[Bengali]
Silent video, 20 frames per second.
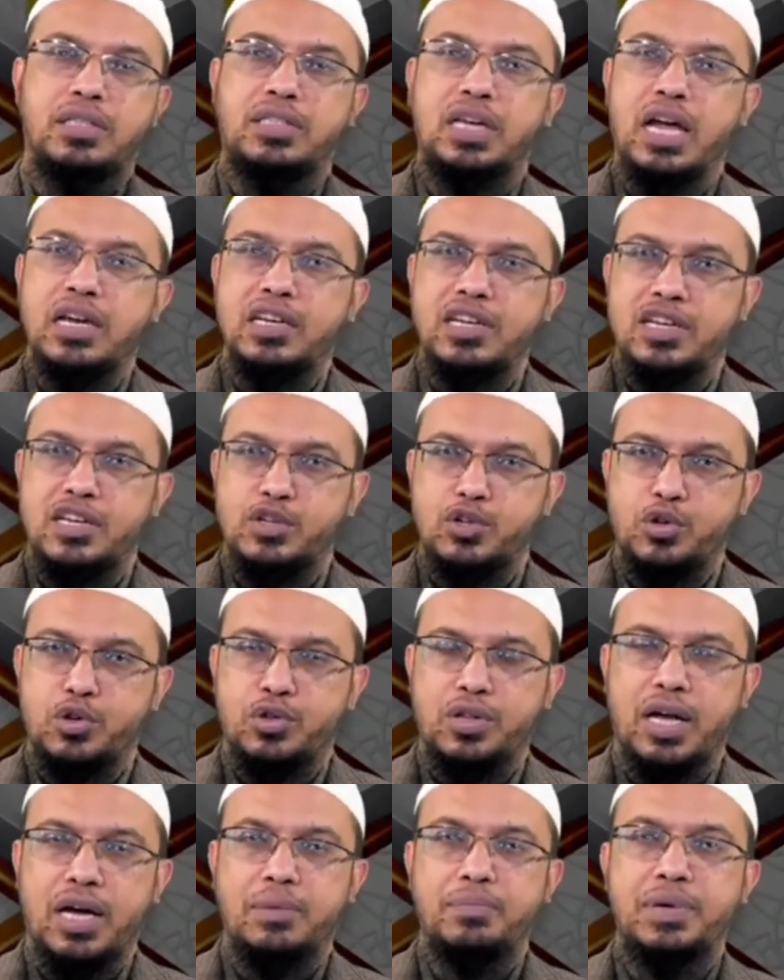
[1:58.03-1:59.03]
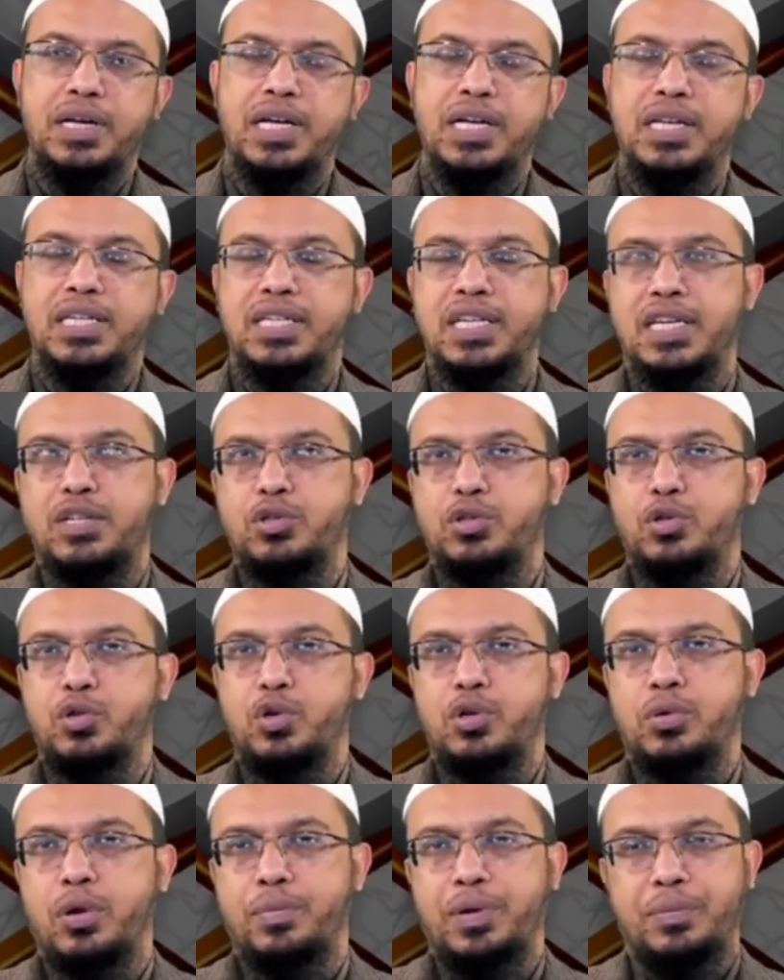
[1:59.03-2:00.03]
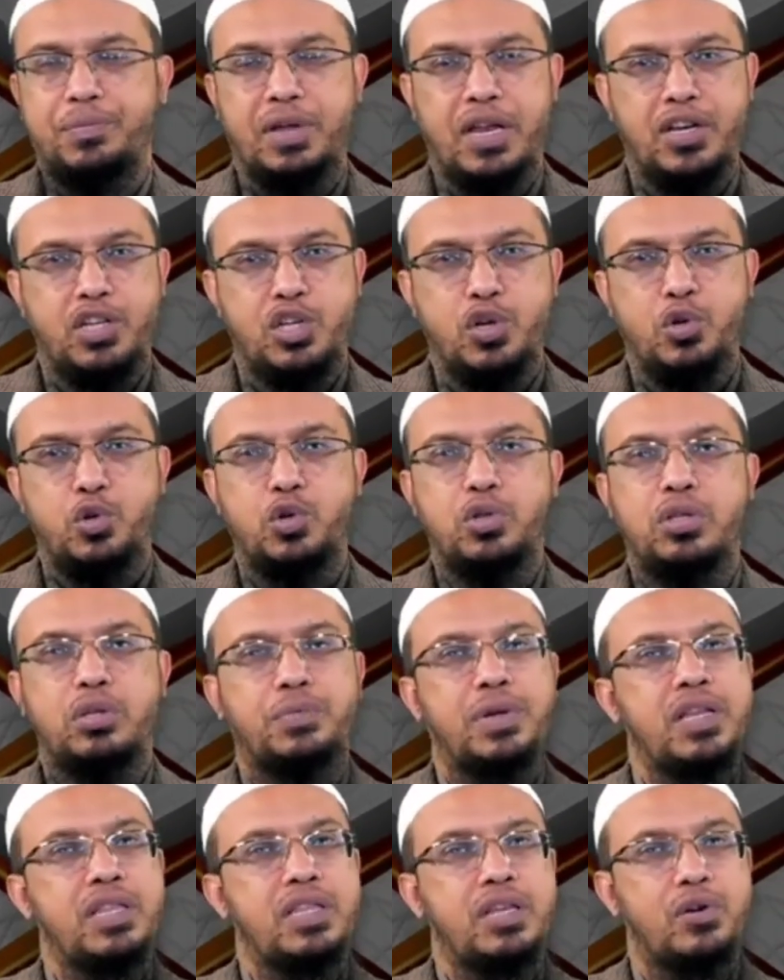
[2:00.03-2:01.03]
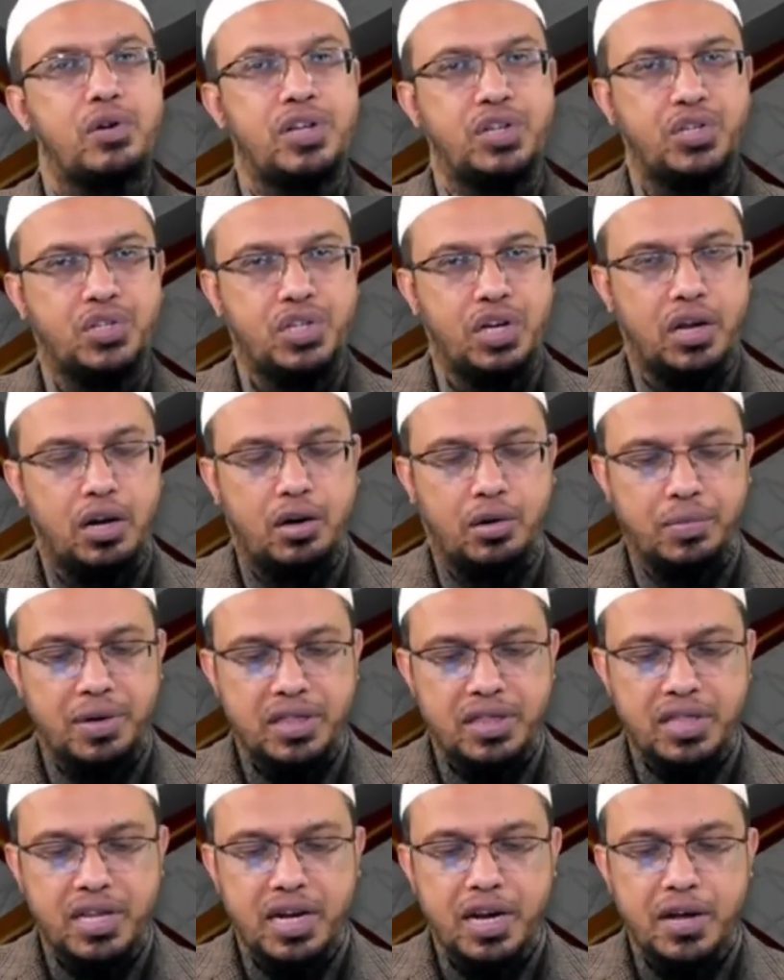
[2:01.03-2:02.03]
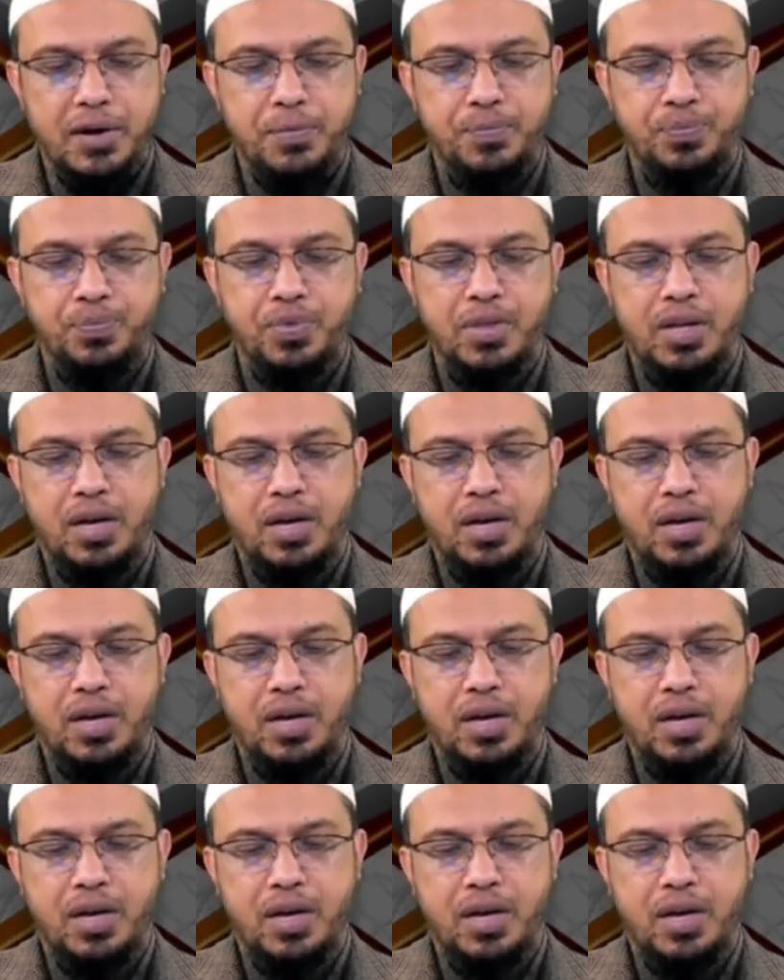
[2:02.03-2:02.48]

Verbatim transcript: জাস্ট আইডেন্টির জন্য থাকবে সেটা যদি কোনোভাবে আপনি এনশিওর করতে পারেন তাহলে ইনশাআল্লাহ বিদিনিল্লা